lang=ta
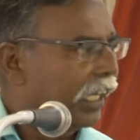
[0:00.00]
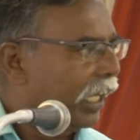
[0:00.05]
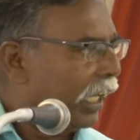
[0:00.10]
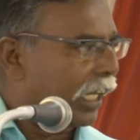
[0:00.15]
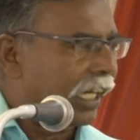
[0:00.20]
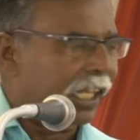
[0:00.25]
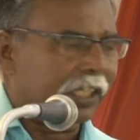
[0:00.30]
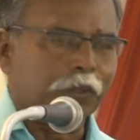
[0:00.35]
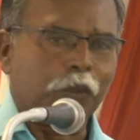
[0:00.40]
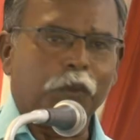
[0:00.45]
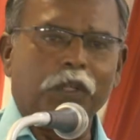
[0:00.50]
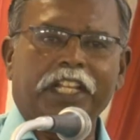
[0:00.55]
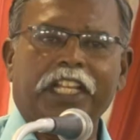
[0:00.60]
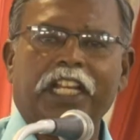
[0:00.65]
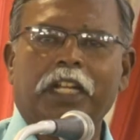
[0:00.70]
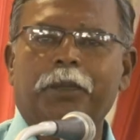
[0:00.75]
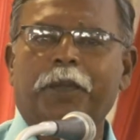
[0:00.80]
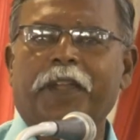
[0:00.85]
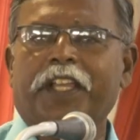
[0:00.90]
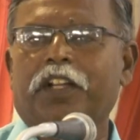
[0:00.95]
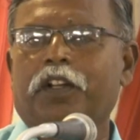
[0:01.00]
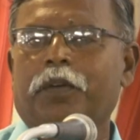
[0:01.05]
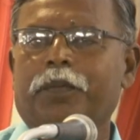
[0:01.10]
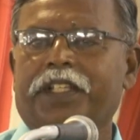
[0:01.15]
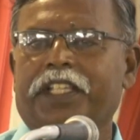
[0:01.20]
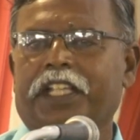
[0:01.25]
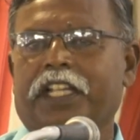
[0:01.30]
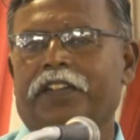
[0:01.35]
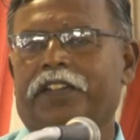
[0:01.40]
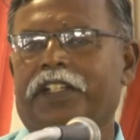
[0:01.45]
ஆனால் தொல்லியல் பயணம்
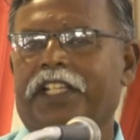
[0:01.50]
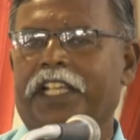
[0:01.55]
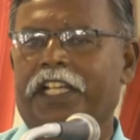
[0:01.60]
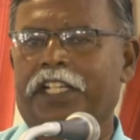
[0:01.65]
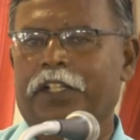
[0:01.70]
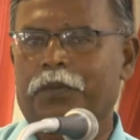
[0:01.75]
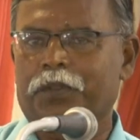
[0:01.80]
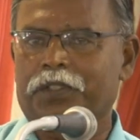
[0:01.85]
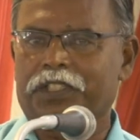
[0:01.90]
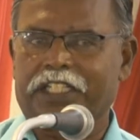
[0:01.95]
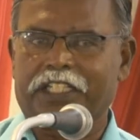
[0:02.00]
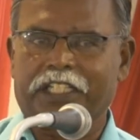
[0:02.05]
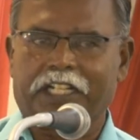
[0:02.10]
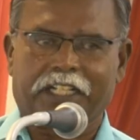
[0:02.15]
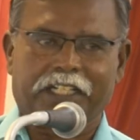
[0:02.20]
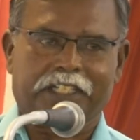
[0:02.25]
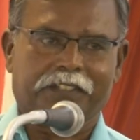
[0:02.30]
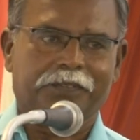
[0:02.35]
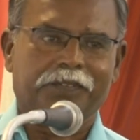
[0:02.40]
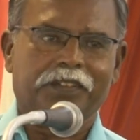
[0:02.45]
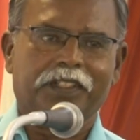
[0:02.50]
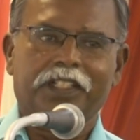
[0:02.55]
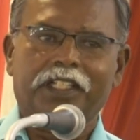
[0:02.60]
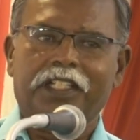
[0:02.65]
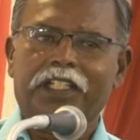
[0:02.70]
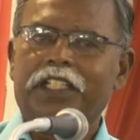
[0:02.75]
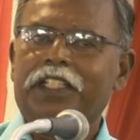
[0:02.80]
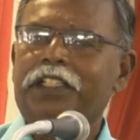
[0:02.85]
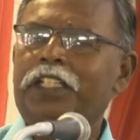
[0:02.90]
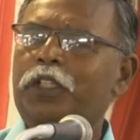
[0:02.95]
அப்படிங்கிறது வந்து என்கிட்ட கொடுத்துருக்குறாங்க
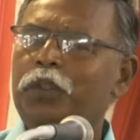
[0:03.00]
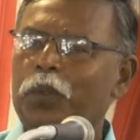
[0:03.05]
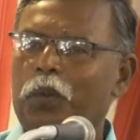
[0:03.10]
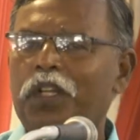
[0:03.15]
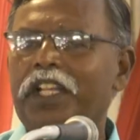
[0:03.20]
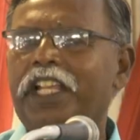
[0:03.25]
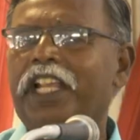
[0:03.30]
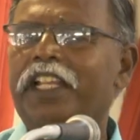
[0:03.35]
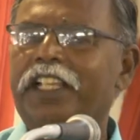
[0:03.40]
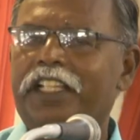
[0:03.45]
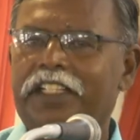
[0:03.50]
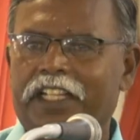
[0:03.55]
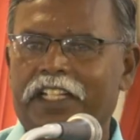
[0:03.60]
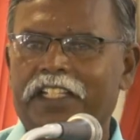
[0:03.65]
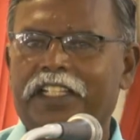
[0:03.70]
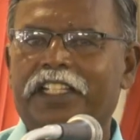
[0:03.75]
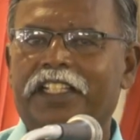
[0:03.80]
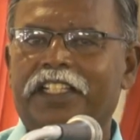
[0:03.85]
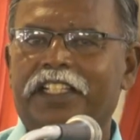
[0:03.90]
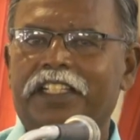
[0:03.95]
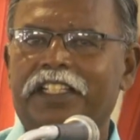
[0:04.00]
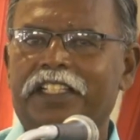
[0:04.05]
இந்த தொல்லியல் எதற்கு